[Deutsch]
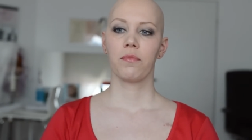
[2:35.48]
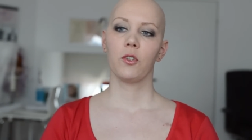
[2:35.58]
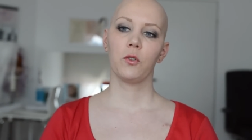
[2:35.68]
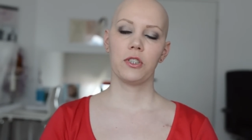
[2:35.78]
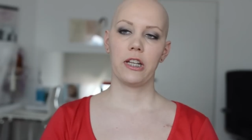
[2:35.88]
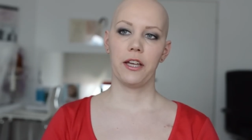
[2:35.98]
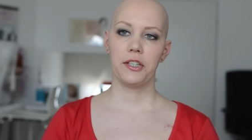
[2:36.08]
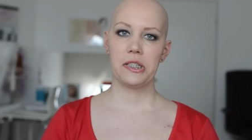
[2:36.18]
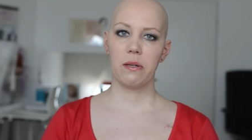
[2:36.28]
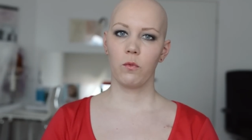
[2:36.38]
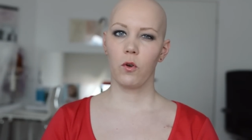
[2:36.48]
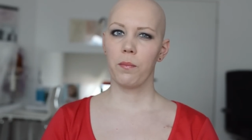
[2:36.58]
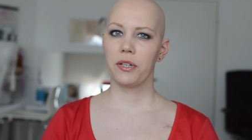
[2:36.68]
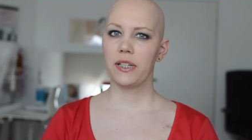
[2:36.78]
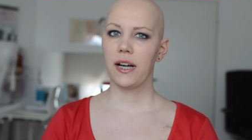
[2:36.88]
Und dann hatte ich eben noch ein
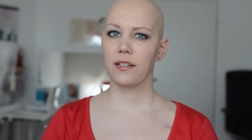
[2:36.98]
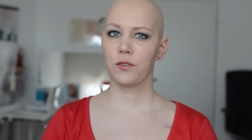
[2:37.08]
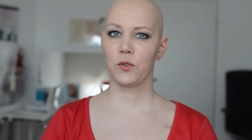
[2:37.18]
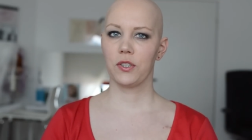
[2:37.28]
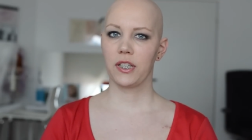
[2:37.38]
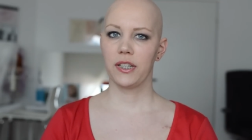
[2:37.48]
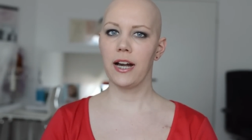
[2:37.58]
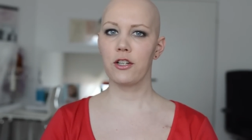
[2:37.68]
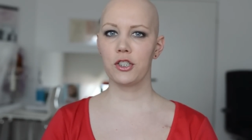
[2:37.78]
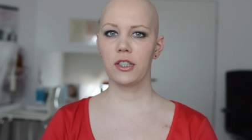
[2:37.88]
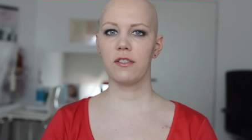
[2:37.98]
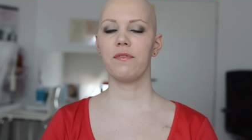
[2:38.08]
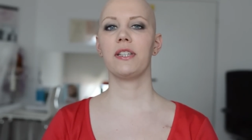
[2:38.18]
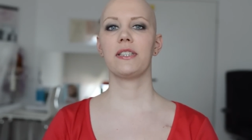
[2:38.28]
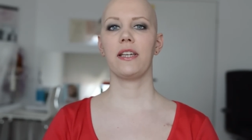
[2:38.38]
paar Tage so eine Drainage drin,
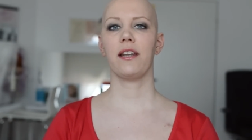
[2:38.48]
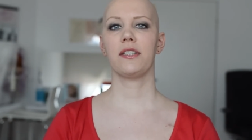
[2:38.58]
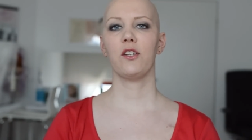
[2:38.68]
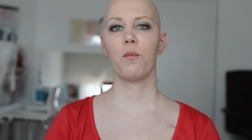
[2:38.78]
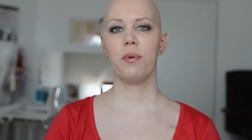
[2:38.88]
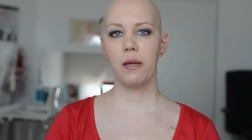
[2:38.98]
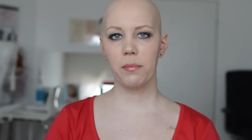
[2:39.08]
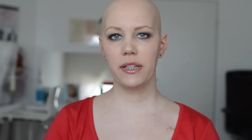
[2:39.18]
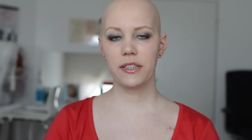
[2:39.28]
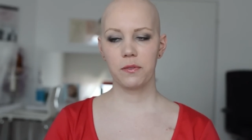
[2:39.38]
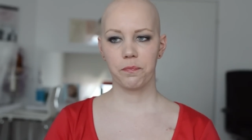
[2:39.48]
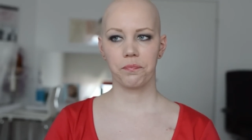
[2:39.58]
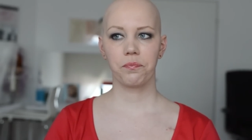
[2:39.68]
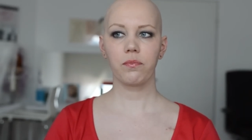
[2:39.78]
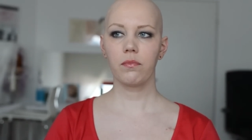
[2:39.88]
wie das ja nach der OP immer ist.
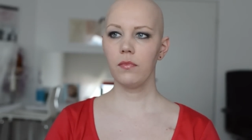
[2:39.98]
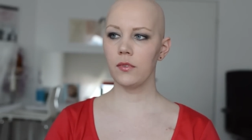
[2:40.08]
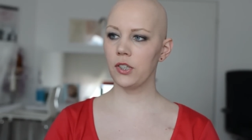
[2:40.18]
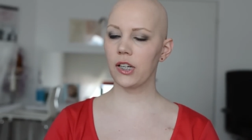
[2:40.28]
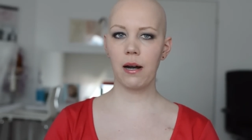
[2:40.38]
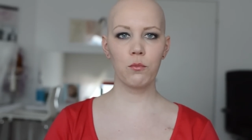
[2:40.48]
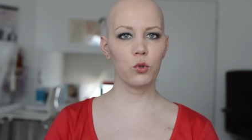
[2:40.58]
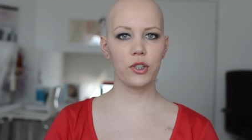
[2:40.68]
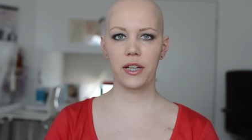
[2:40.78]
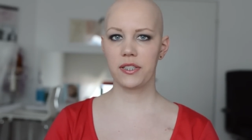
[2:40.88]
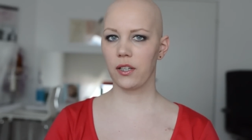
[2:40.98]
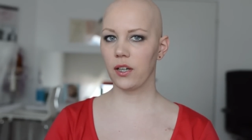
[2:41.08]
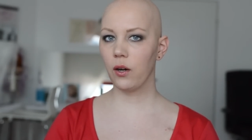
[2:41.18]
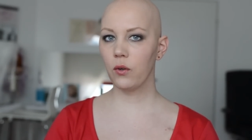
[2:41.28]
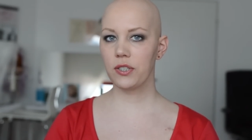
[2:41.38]
Die kamen montags dann
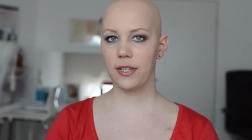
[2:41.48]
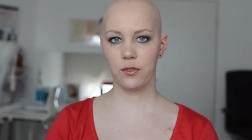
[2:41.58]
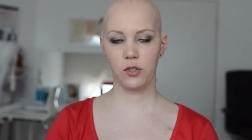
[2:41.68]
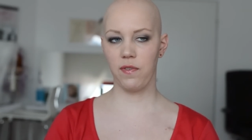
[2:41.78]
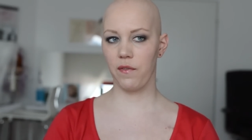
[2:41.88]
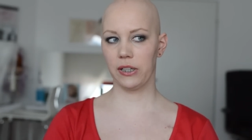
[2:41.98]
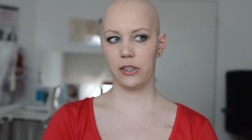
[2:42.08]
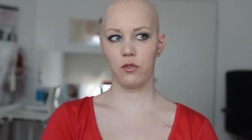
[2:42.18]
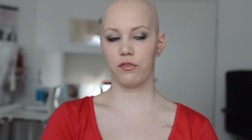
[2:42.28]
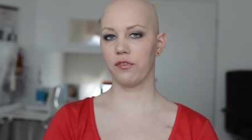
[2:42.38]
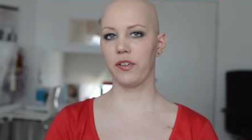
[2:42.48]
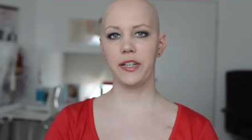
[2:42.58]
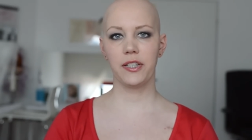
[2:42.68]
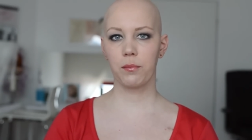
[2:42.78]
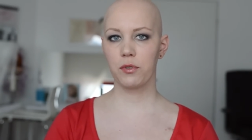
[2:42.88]
raus, also ich war wirklich nur von
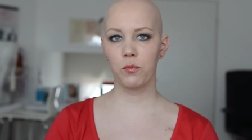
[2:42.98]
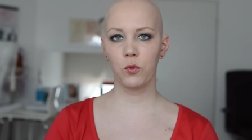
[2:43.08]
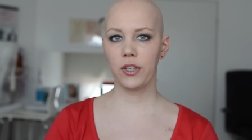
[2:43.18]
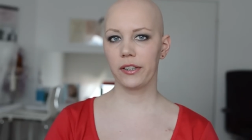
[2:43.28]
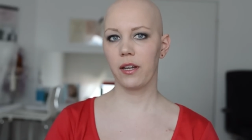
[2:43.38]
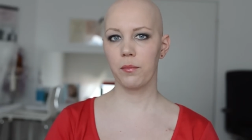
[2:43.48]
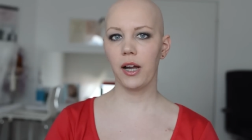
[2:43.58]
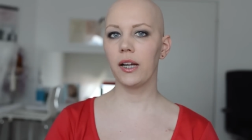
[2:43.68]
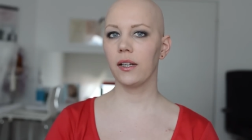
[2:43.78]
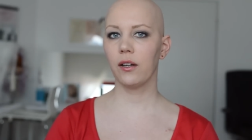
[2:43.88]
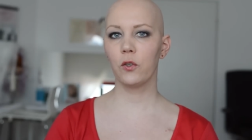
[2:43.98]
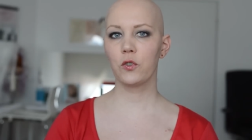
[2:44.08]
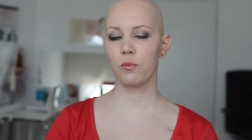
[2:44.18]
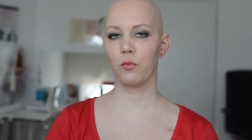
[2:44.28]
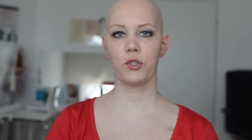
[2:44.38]
Freitag bis Montag dann im
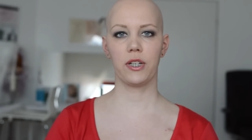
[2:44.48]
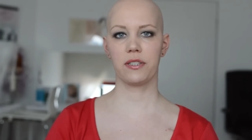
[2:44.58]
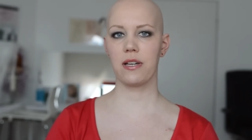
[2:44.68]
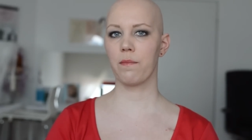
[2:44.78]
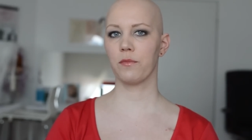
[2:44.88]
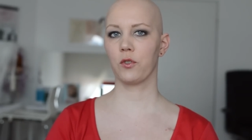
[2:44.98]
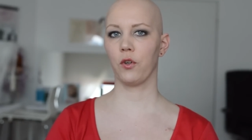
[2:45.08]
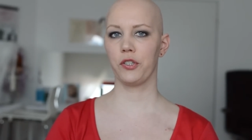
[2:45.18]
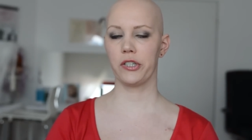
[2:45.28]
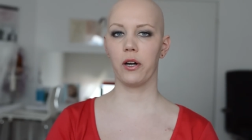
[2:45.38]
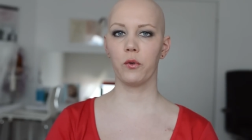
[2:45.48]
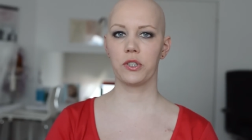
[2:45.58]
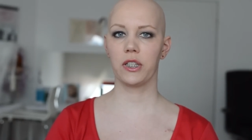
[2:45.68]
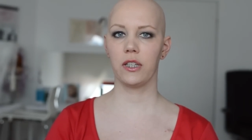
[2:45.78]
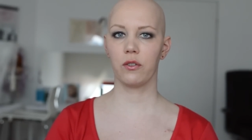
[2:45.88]
Krankenhaus und montags abends konnte ich nach
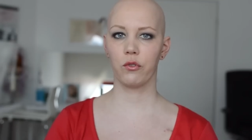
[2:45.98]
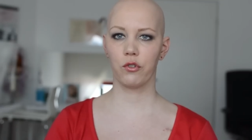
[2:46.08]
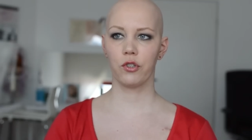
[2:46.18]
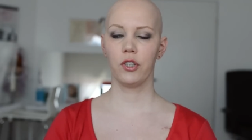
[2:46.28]
Hause gehen und